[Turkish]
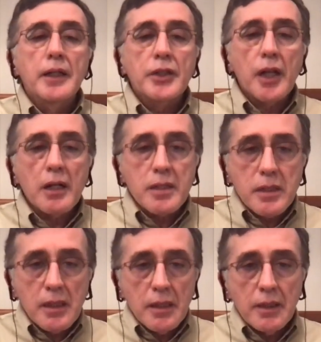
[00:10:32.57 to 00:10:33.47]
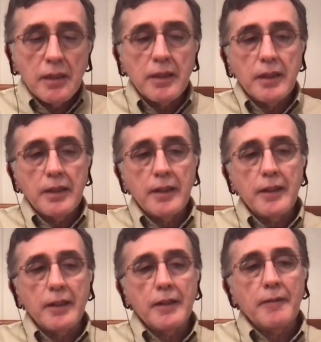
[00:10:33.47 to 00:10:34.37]
Charles Tilly'nin
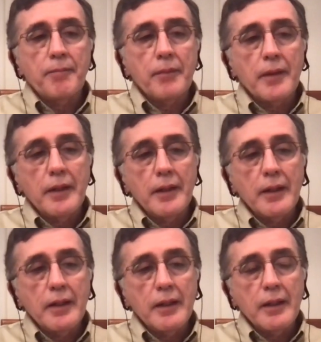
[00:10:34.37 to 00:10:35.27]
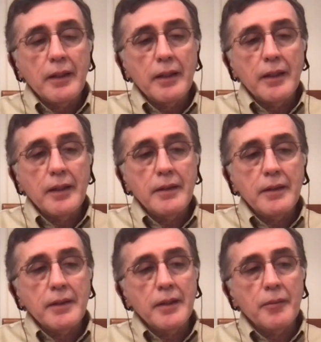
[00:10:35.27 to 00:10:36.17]
e, e,
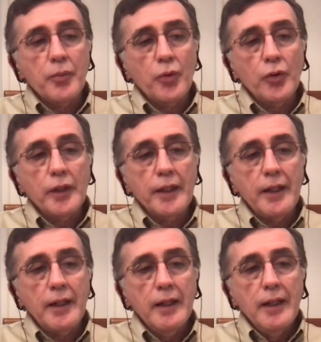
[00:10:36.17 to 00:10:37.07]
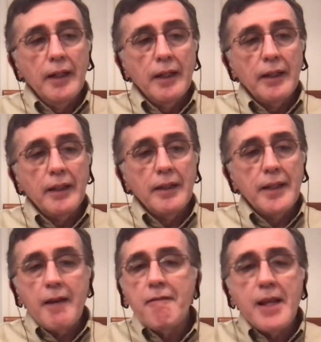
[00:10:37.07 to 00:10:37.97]
getirdiği bu olaya e,
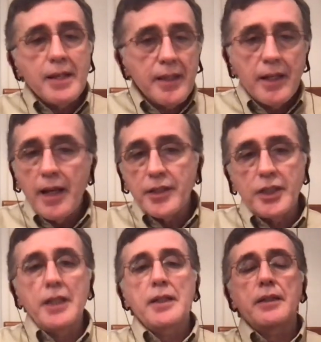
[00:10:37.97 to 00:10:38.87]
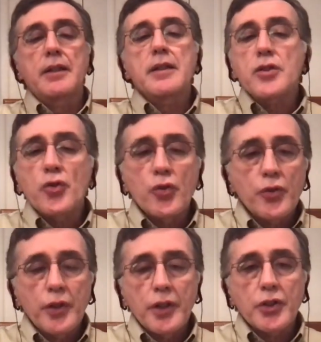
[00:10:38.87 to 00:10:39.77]
devlet denen şey nedir? Nasıl
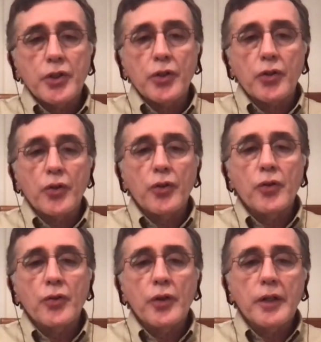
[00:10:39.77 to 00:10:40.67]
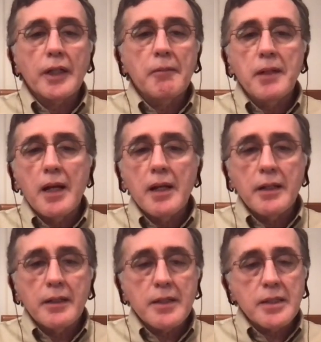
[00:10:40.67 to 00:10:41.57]
ortaya çıkıyor? E,
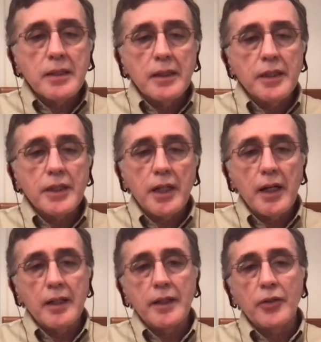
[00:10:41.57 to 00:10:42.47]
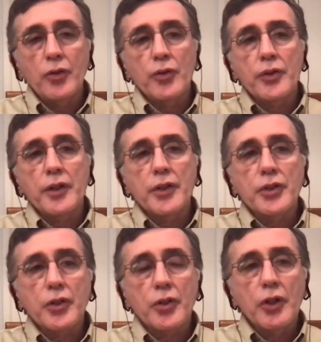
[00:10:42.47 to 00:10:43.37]
kimlerle nasıl ilişki halinde ortaya
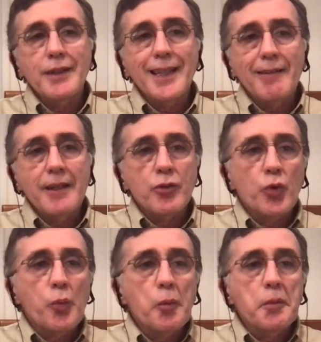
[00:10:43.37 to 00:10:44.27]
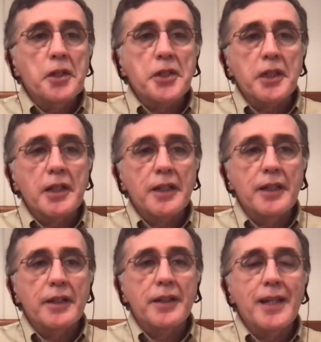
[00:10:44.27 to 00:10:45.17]
çıkıyor? Ve devlet toplum
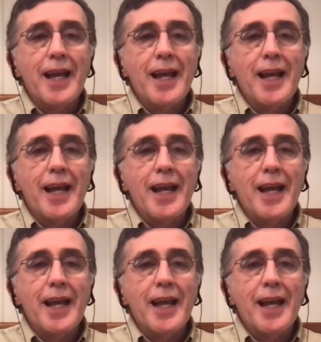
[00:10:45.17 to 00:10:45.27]
ilişkileri nedir?